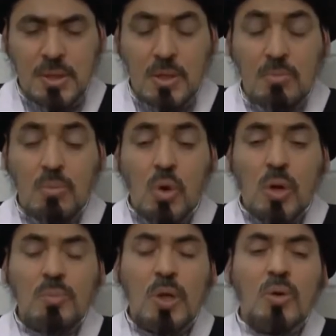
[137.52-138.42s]

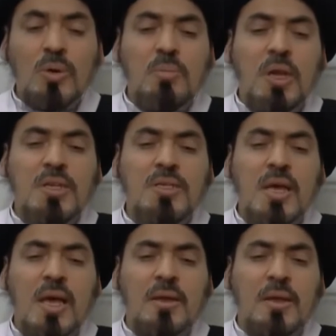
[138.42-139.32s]
مقبل
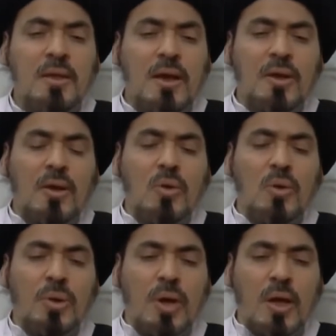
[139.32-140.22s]
بلسانه يقرا
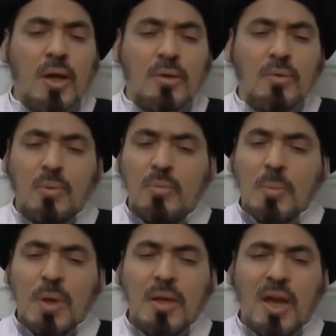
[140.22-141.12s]
القران
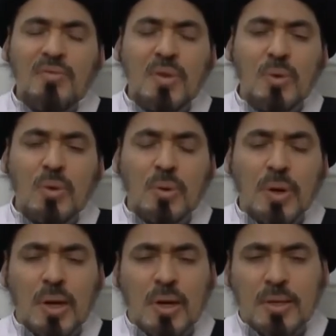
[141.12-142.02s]
وربما يحفظ
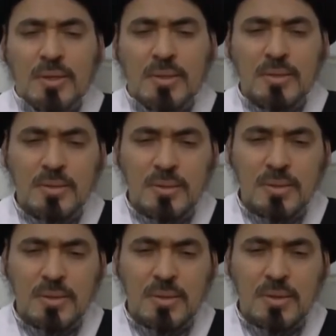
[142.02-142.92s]
القران
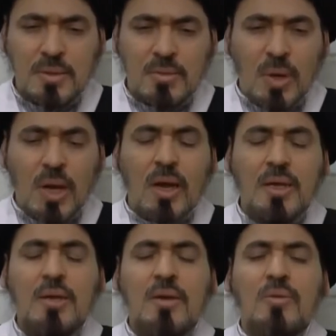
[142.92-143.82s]

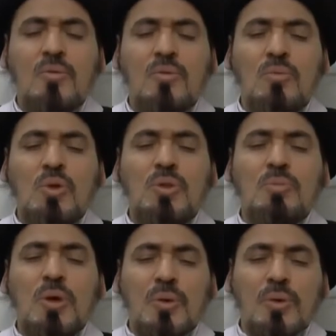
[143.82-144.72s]
ولكنه
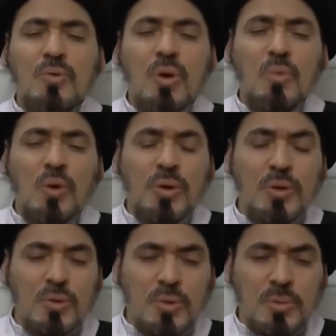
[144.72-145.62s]
مدبر
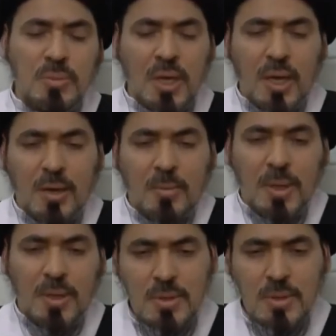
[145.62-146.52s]
ومعرض
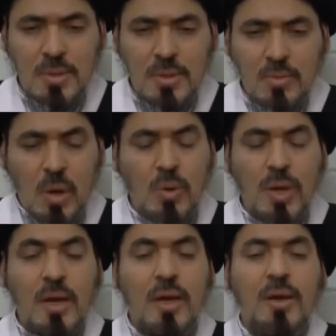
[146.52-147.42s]
بقلبه
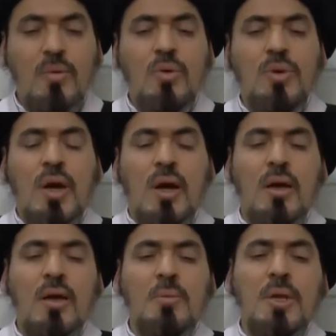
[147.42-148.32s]
وهناك نوع
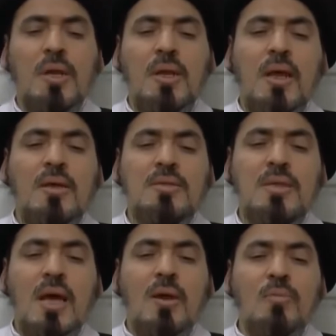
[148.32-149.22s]
اخر من
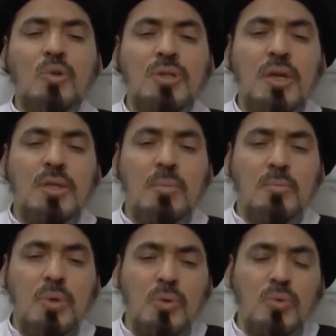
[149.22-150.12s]
الناس
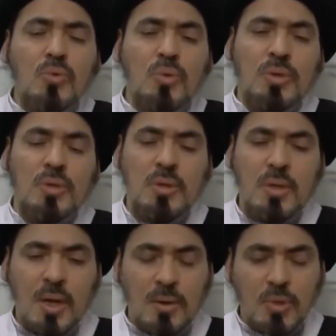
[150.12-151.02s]
المتدبرون
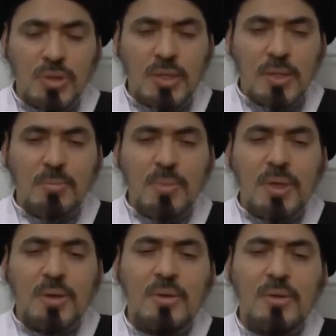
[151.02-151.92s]
المتدبر